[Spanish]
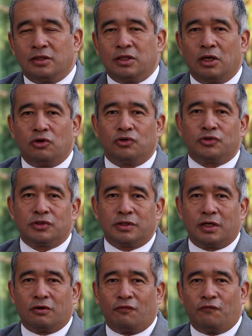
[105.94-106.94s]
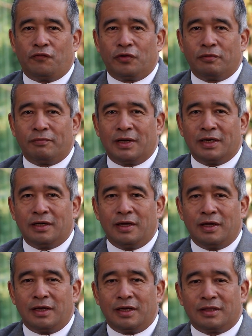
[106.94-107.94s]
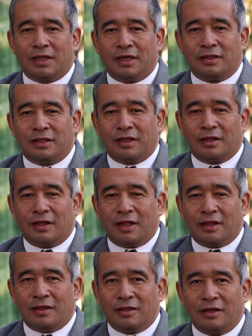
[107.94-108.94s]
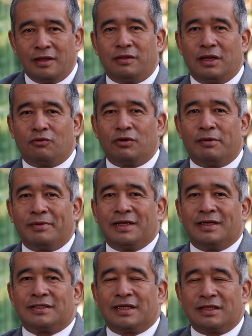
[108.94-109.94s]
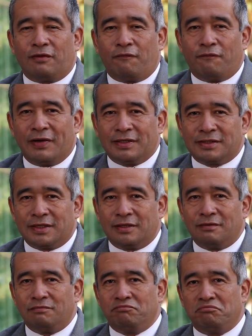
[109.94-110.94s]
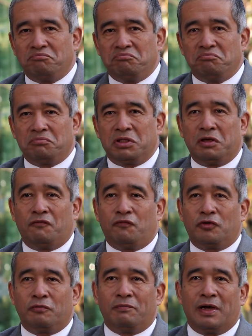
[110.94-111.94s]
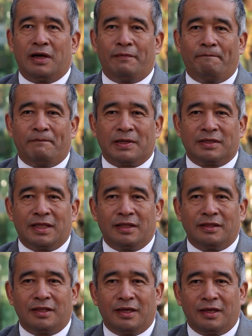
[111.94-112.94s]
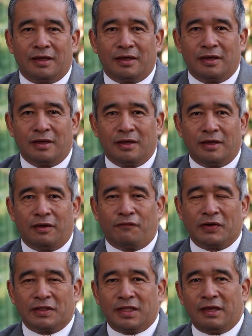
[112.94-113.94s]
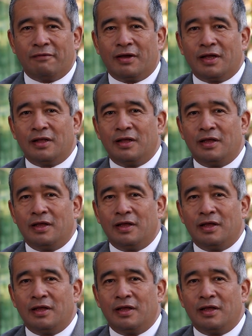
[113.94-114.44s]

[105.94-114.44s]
de los que conforman esta entidad de alguna manera satisfacen de forma bastante efectiva